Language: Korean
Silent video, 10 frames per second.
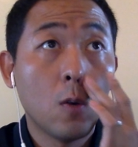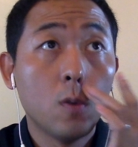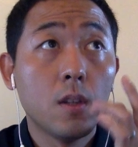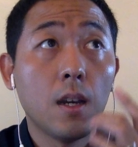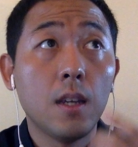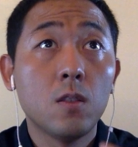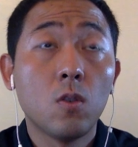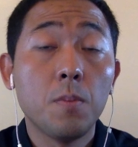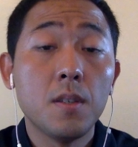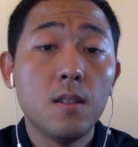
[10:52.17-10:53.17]

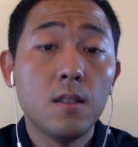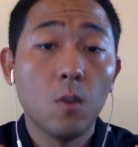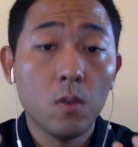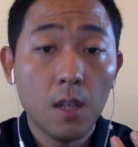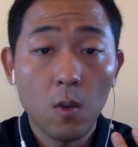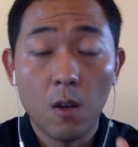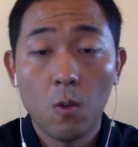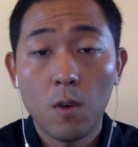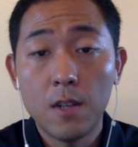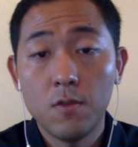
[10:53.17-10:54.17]
온라인으로 비즈니스 온라인
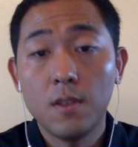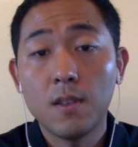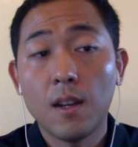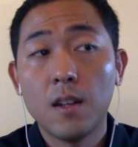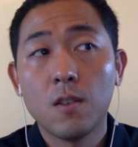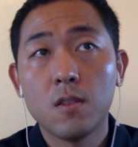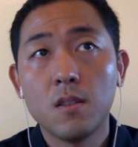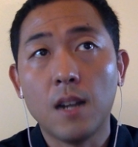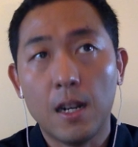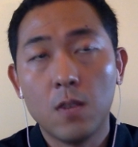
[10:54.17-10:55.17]
광고를 할 수 있다라는
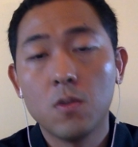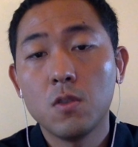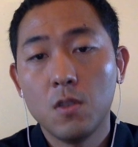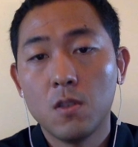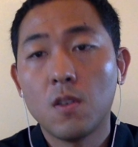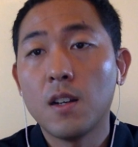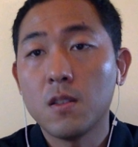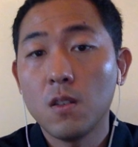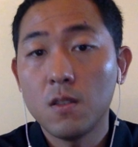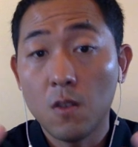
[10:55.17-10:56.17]
것을 알고서 뛰어
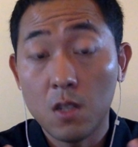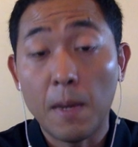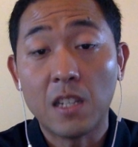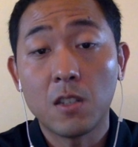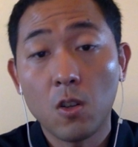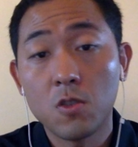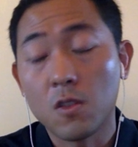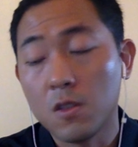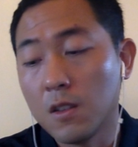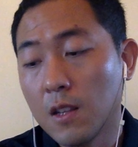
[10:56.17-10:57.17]
들어가서 그것이 맞아
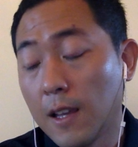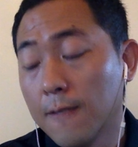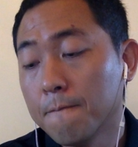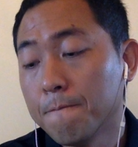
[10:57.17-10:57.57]
떨어졌는데